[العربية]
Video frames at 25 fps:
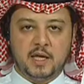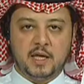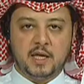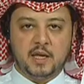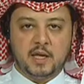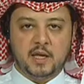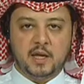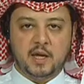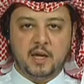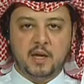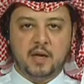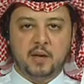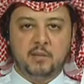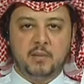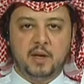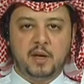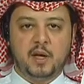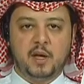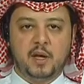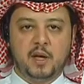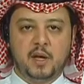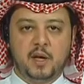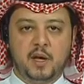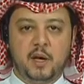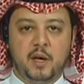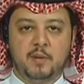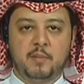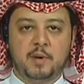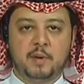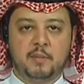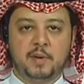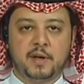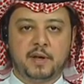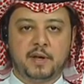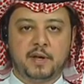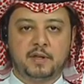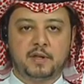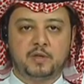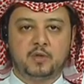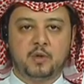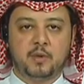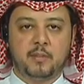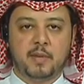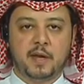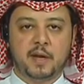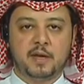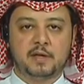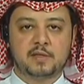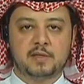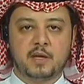الإنساني اليمني قام مركز
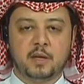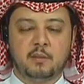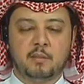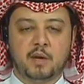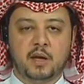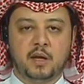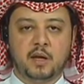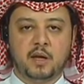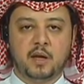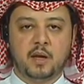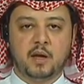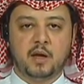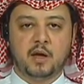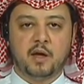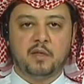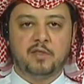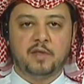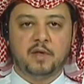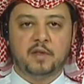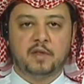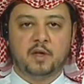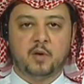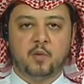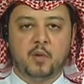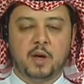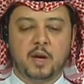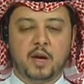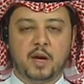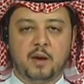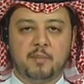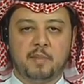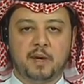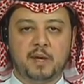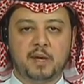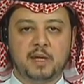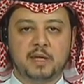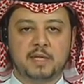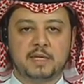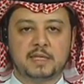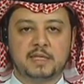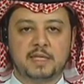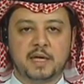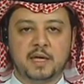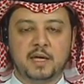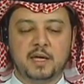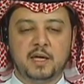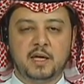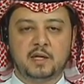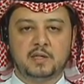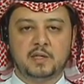الملك سلمان للإغاثة والأعمال
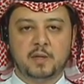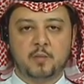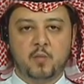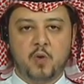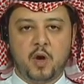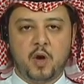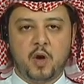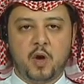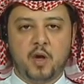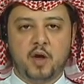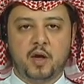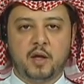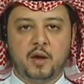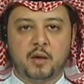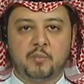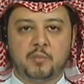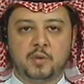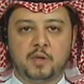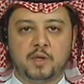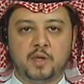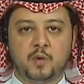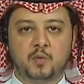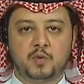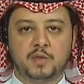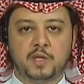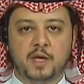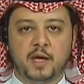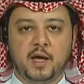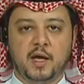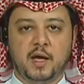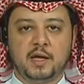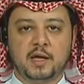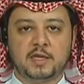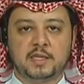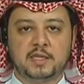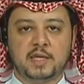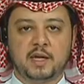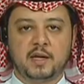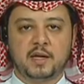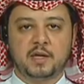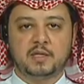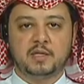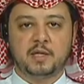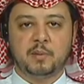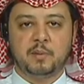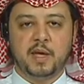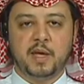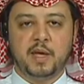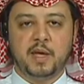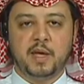الإنسانية مؤخرا بتوزيع
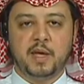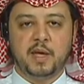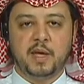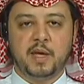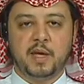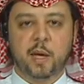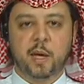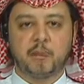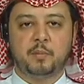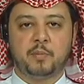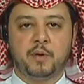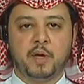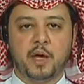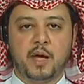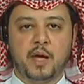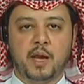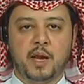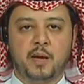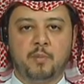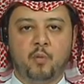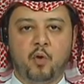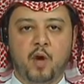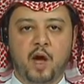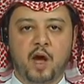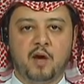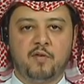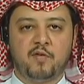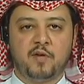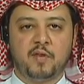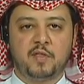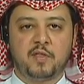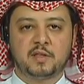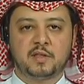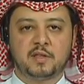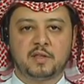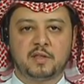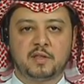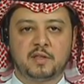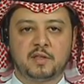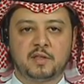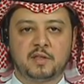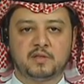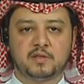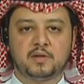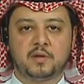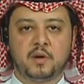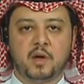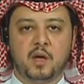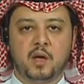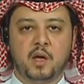خزانات مياه الشرب على محافظة
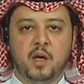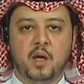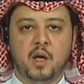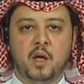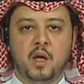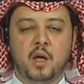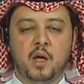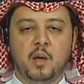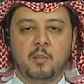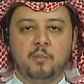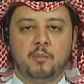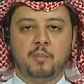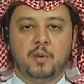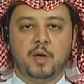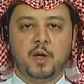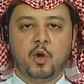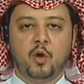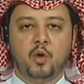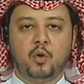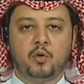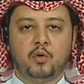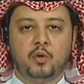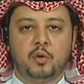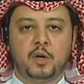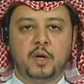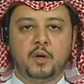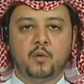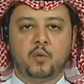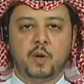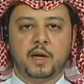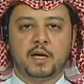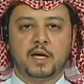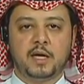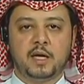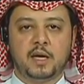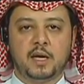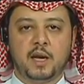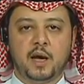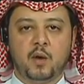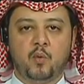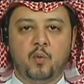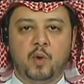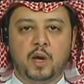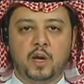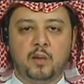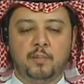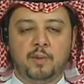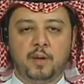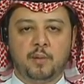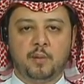سقطرى بحضور الوكيل
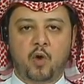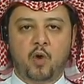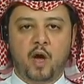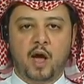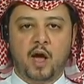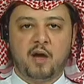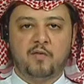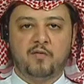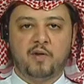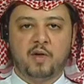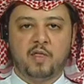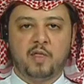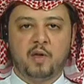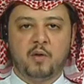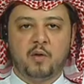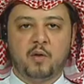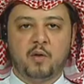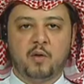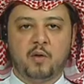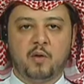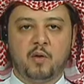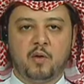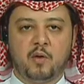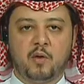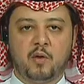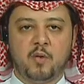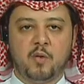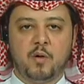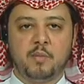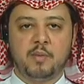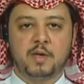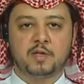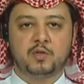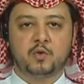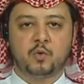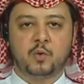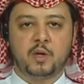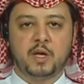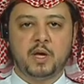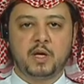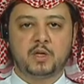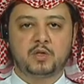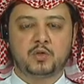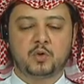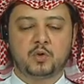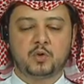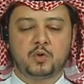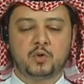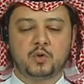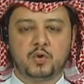الأول بالمحافظة وعدد من مسؤولي
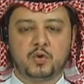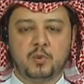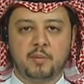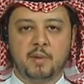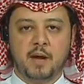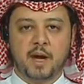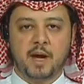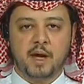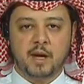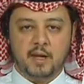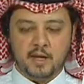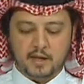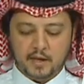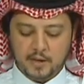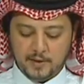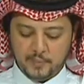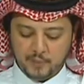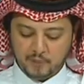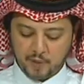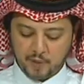السلطة المحلية